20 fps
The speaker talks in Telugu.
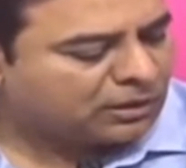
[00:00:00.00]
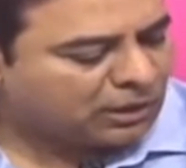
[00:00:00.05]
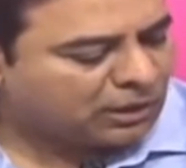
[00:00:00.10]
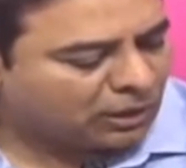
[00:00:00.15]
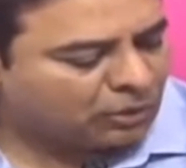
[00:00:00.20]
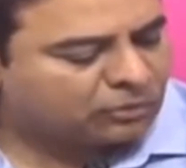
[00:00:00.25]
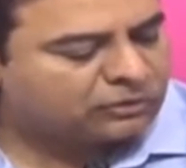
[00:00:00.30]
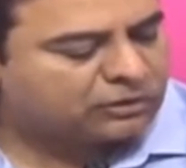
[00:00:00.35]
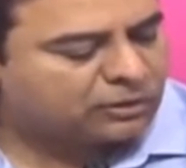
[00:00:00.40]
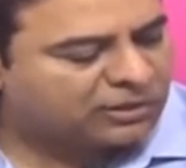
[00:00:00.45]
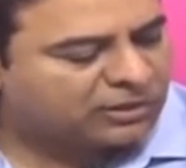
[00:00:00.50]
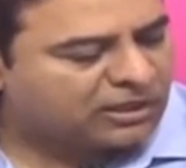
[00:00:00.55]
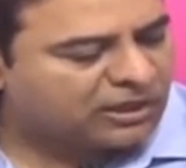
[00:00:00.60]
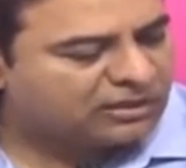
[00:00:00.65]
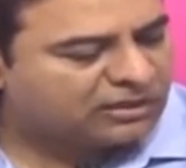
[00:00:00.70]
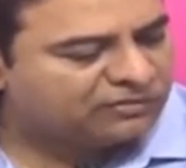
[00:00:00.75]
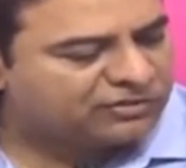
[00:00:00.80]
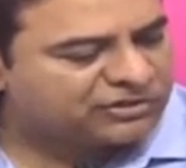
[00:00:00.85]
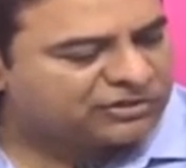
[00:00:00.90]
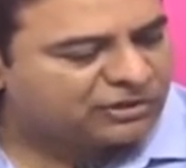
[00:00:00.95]
గౌతమ్
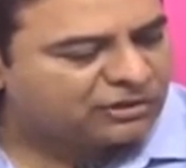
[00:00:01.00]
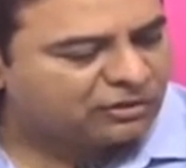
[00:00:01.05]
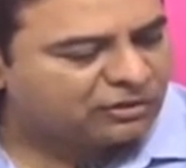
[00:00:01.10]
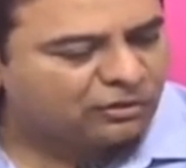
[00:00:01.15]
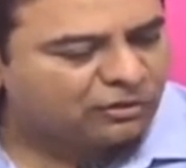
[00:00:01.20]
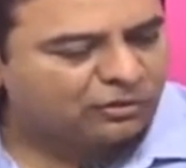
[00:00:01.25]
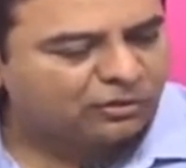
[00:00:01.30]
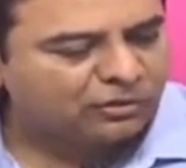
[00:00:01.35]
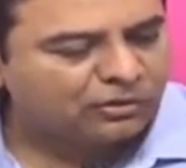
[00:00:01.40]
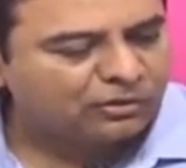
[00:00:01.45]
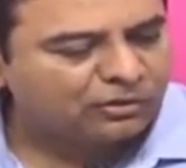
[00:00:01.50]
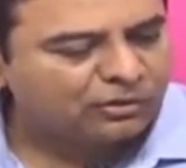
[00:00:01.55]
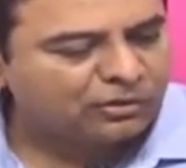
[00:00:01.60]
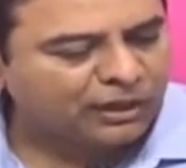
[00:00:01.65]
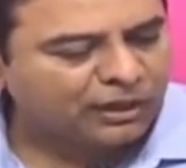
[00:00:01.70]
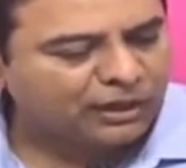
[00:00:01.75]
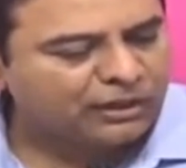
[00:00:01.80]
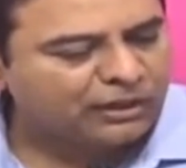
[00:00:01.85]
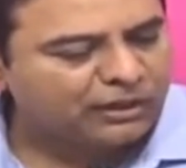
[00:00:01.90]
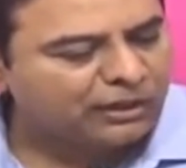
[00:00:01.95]
అదాని విషయంలో
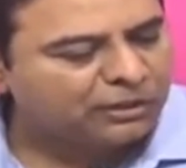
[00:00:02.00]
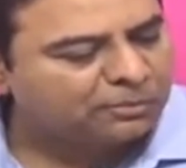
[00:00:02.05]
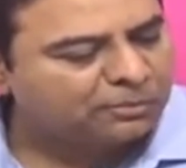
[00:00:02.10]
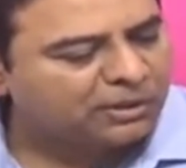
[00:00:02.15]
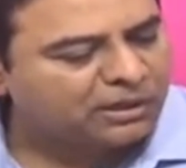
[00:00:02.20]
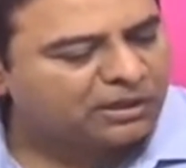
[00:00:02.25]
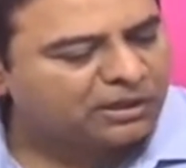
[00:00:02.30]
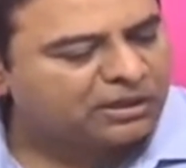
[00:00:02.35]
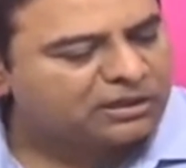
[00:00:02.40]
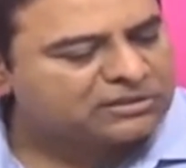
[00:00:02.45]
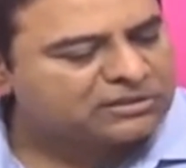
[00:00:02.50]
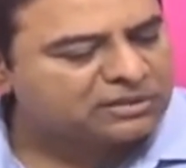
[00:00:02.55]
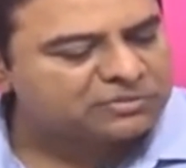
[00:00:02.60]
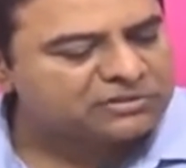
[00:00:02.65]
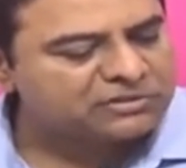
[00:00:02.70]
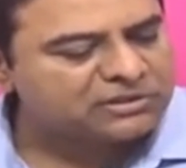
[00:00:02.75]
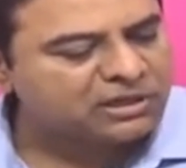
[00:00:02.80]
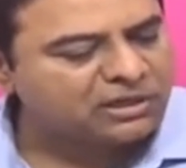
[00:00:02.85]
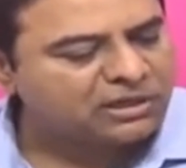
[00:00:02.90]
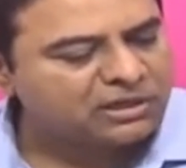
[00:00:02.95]
హిండెన్బర్గ్ అనే
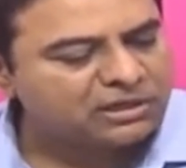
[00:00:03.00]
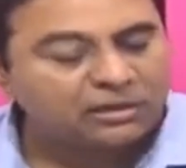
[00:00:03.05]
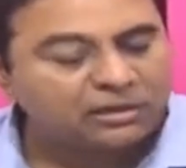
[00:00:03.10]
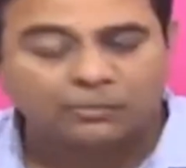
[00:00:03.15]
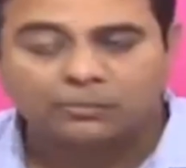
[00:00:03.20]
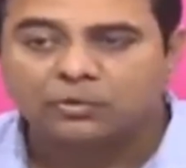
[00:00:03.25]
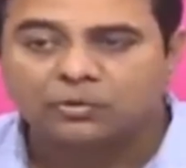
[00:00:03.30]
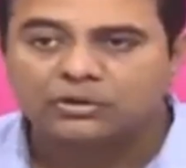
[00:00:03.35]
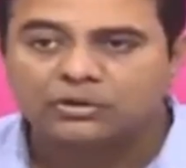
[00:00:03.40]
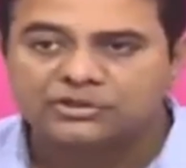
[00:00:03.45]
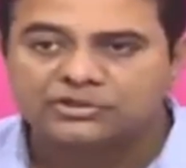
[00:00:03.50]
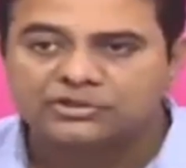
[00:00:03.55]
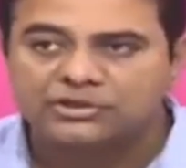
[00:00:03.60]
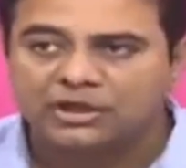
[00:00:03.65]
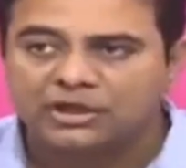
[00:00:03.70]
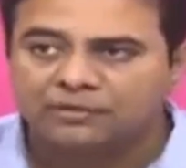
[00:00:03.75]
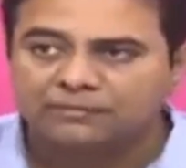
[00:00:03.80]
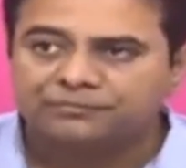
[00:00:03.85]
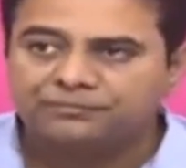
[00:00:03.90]
సంస్థ రిపోర్ట్ ఇచ్చినా